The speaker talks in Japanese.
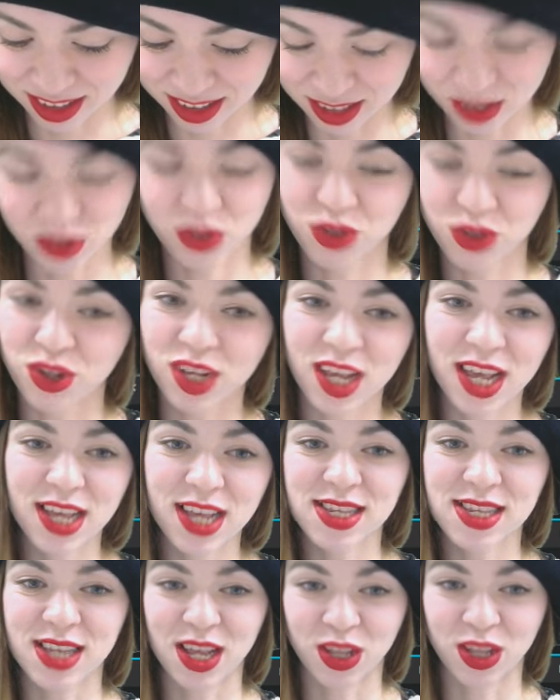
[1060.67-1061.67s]
水
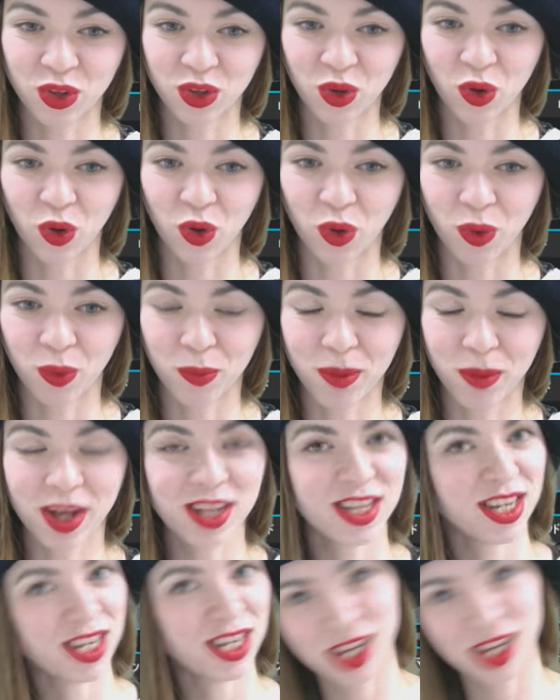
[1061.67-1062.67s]
平線と
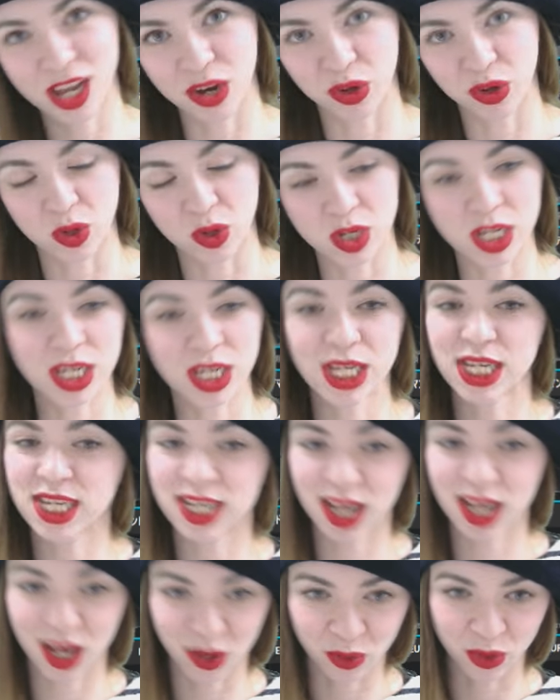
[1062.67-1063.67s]
マーチンゲールと
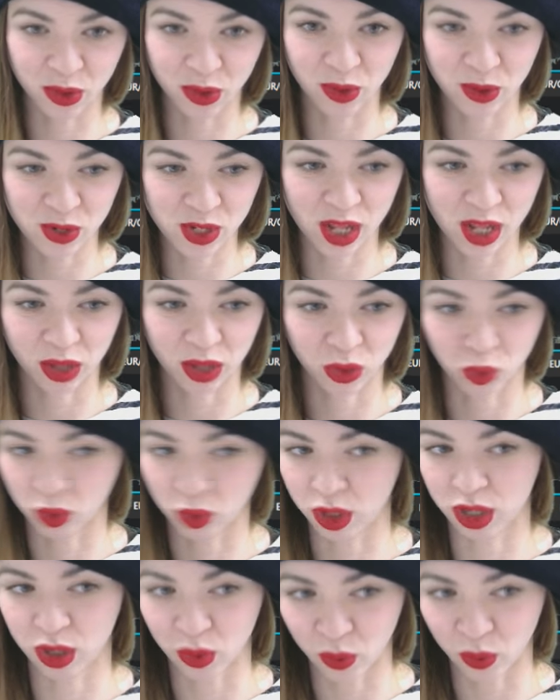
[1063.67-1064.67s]
CCI を利用した
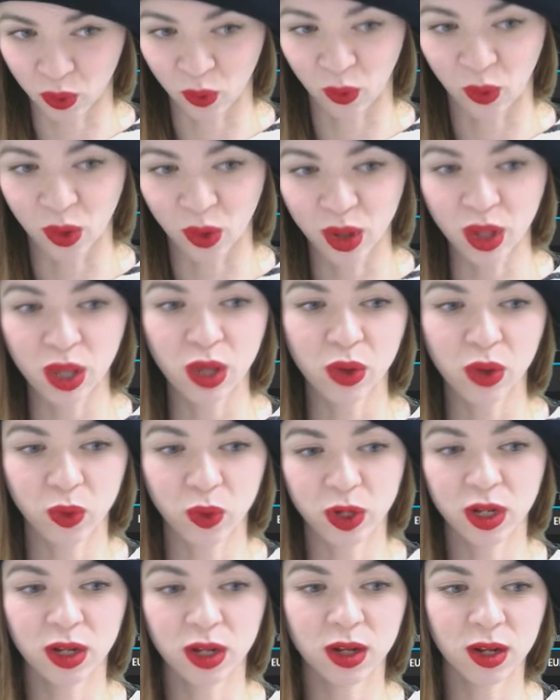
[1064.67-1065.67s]
取引方法こ
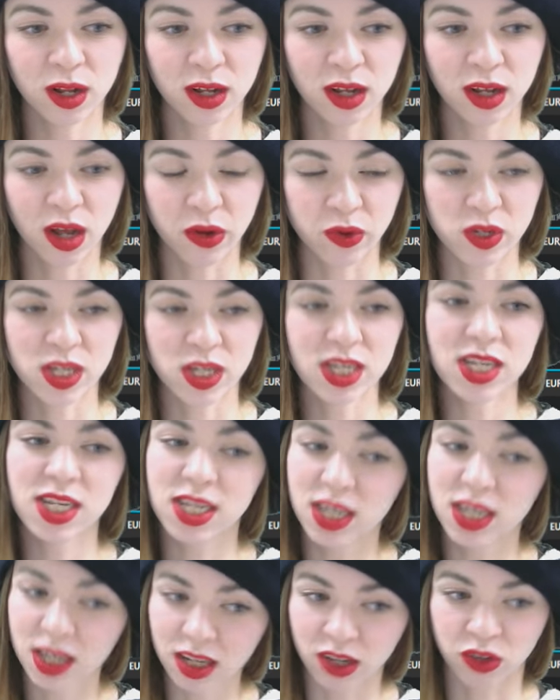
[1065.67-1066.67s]
れなかなかあの
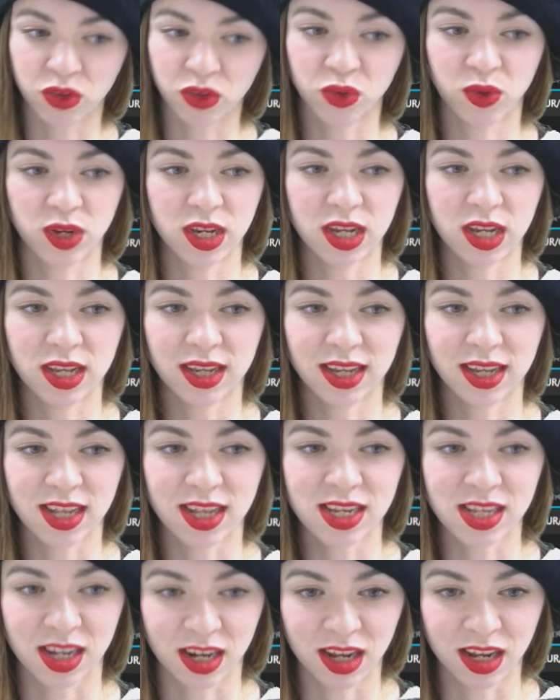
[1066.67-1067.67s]
CCI がすごい人気で
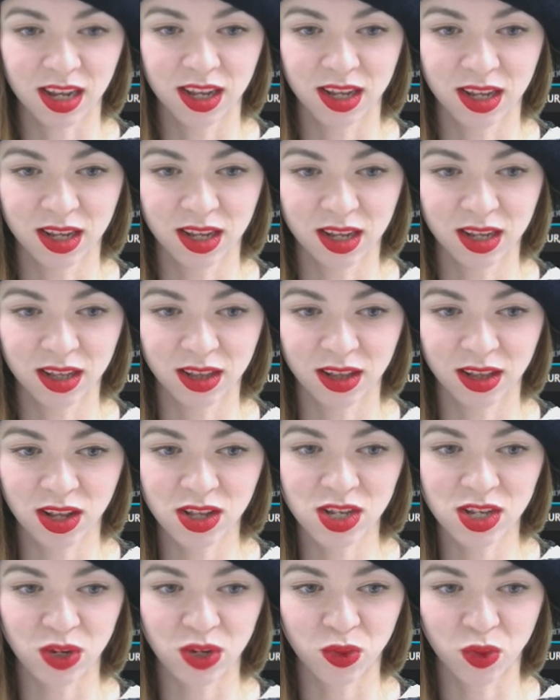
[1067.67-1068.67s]
したね
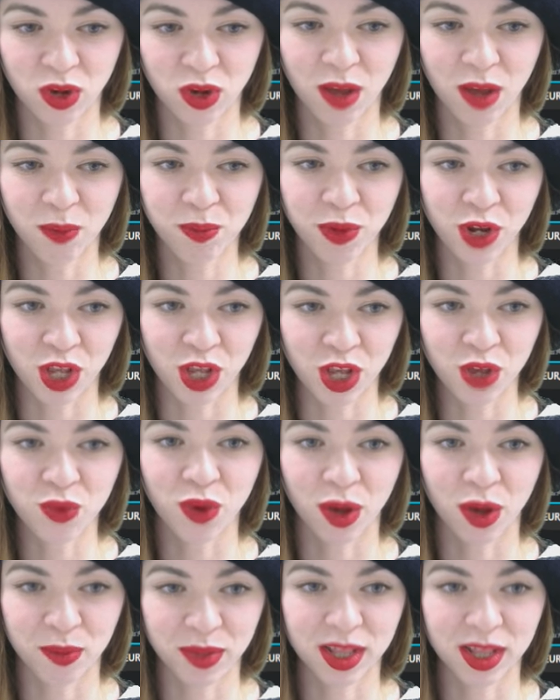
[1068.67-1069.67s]
ナンシーこれやっぱりいい
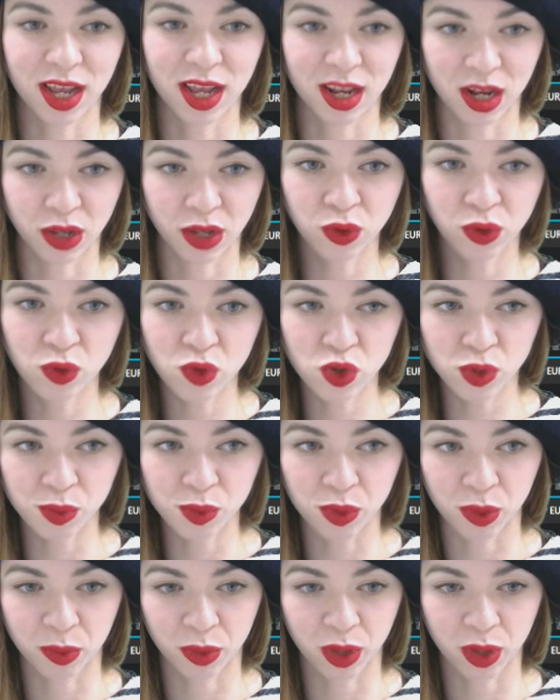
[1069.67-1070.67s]
わみたいな
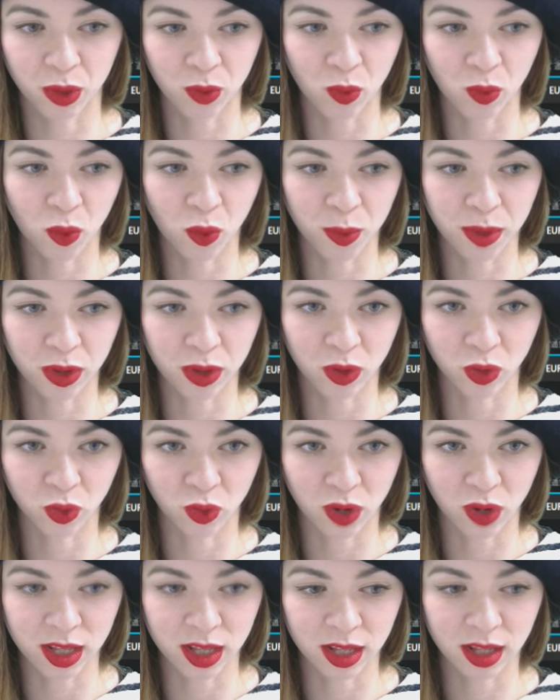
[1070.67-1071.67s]
YouTube でも結構コメントと
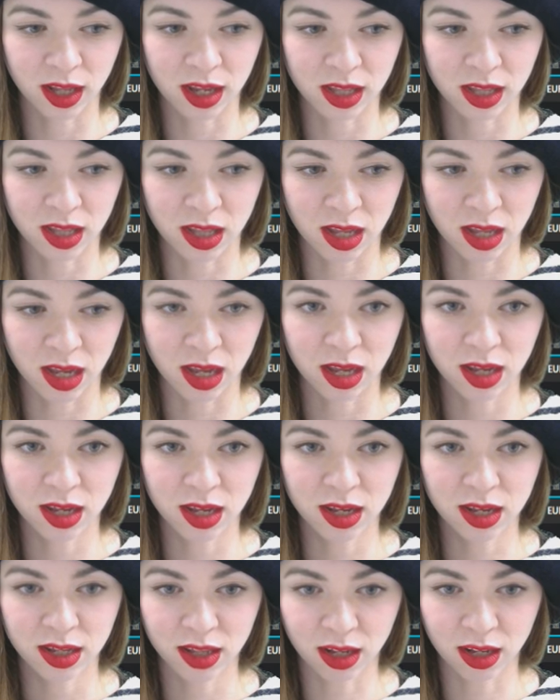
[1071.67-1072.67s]
か頂いてて
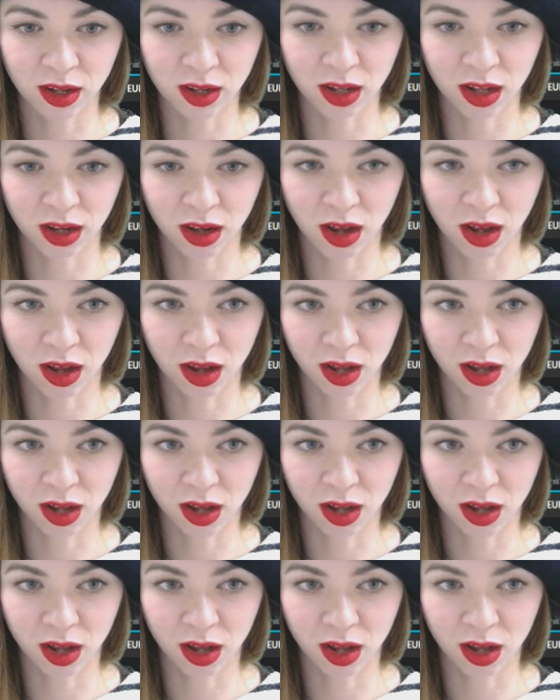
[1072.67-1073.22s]
なかなか